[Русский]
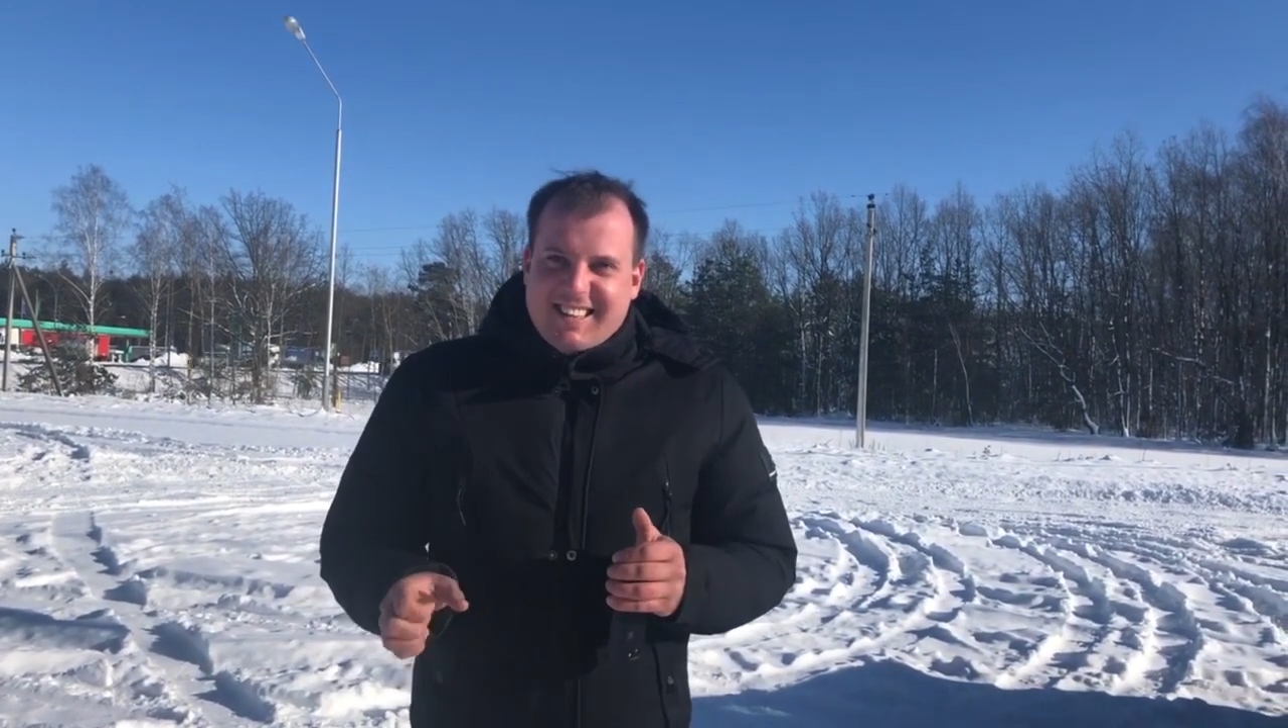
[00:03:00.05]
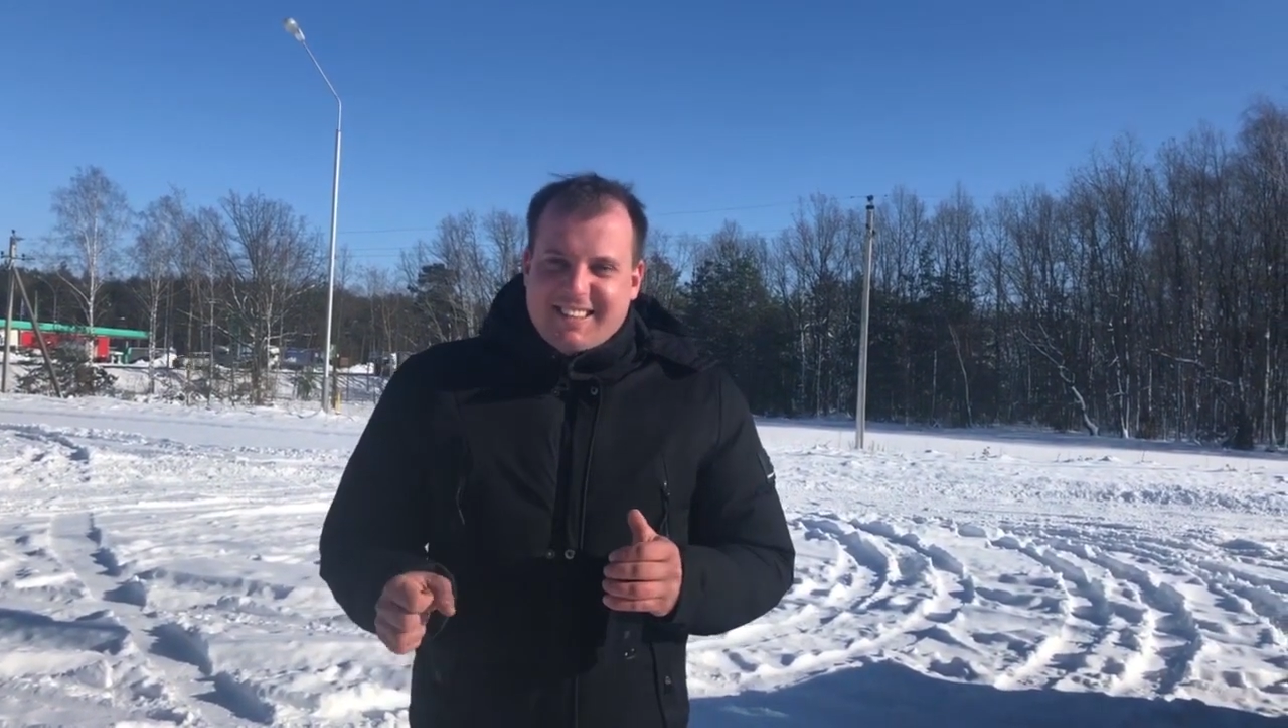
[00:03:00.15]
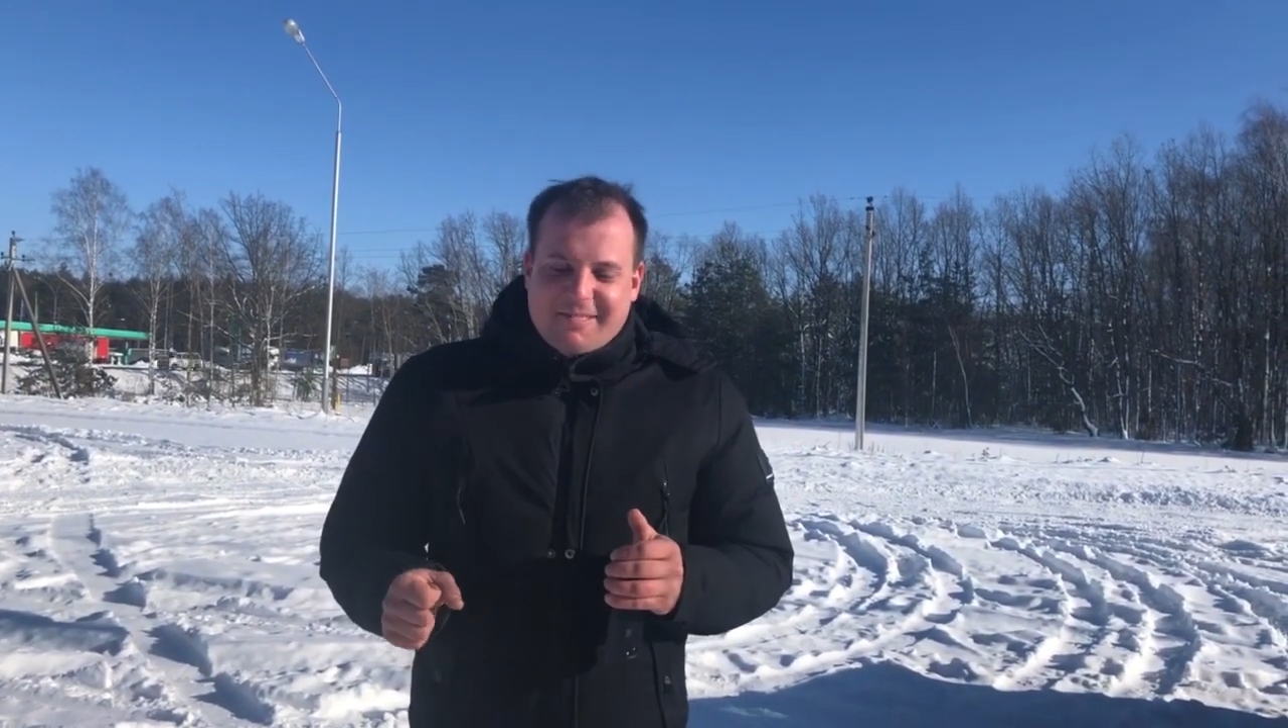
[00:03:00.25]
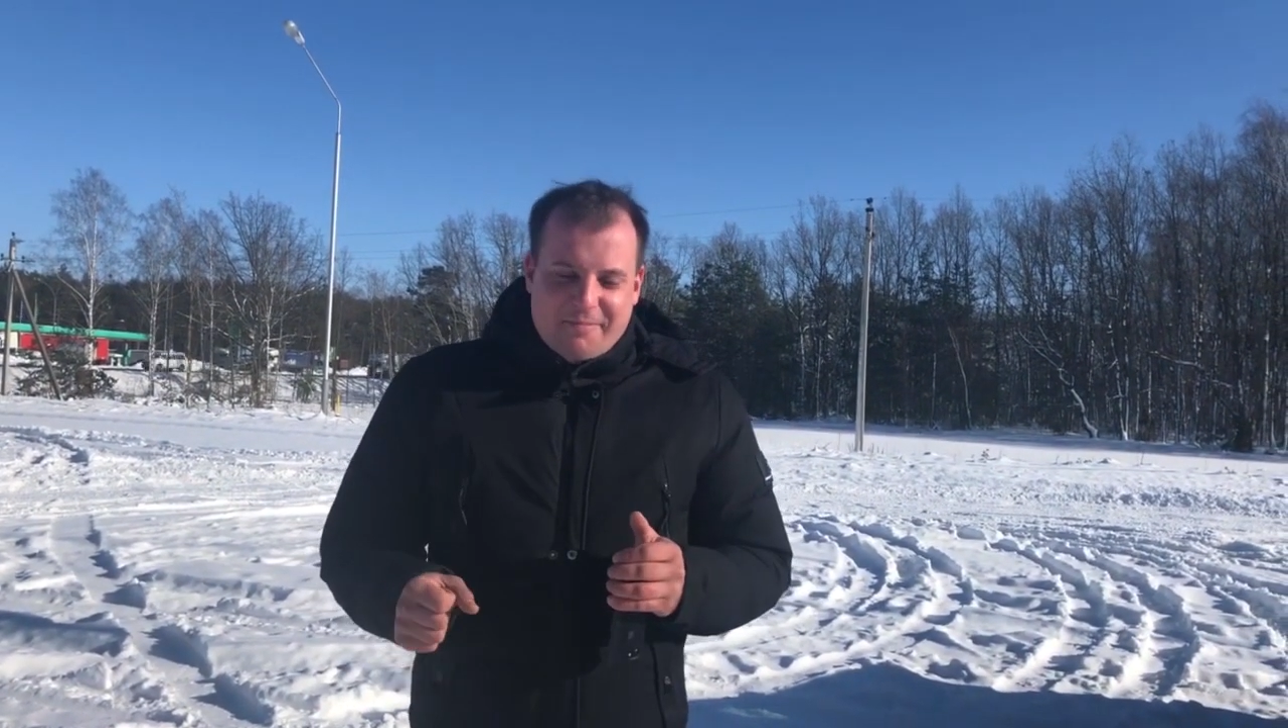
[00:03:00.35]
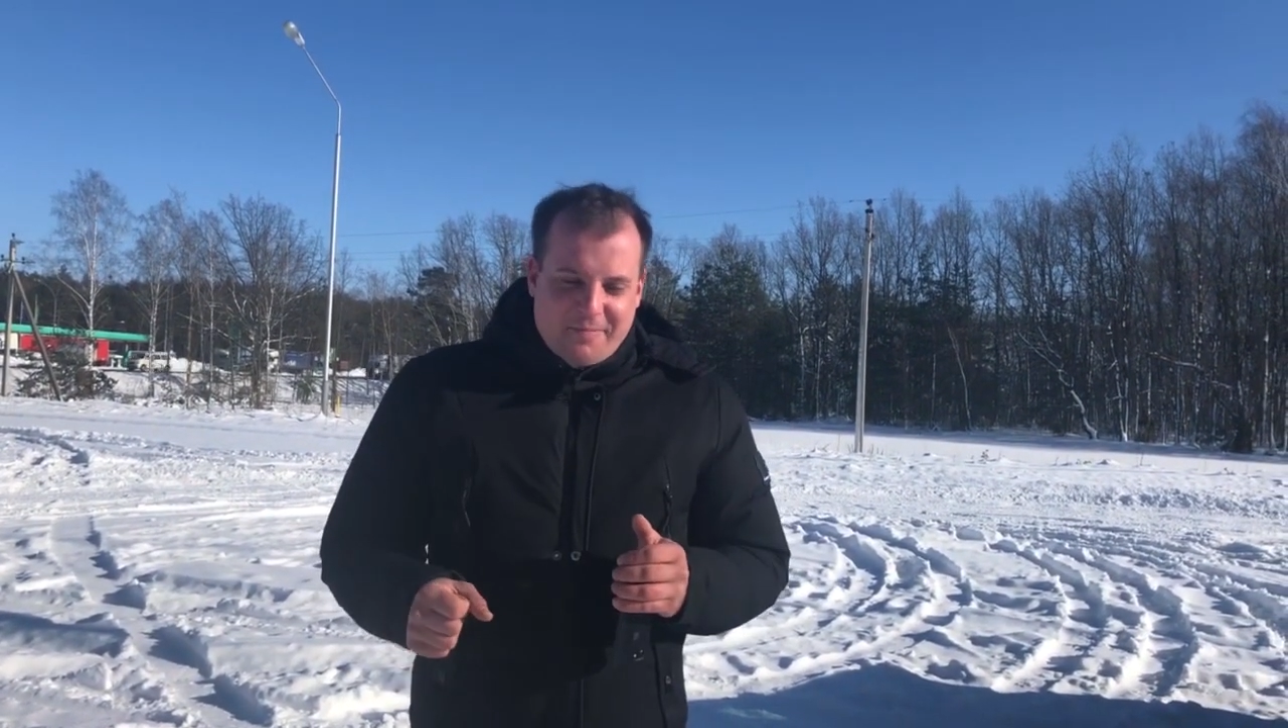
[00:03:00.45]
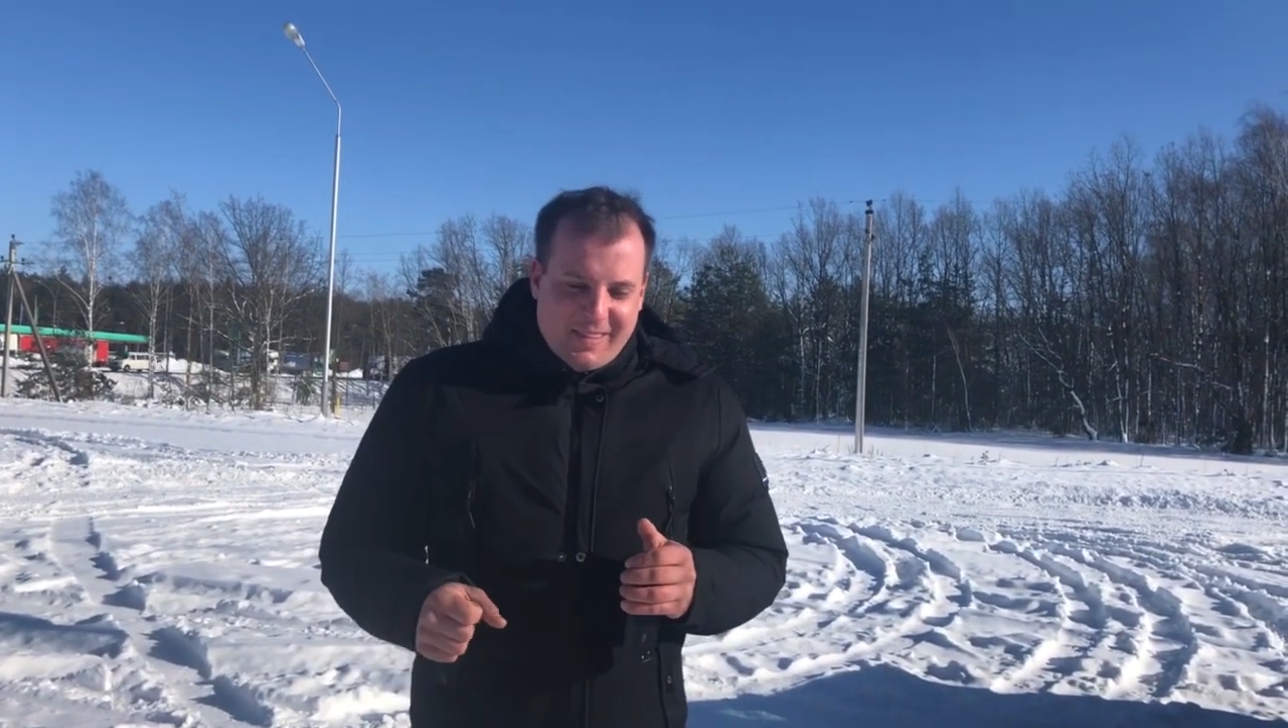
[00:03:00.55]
э,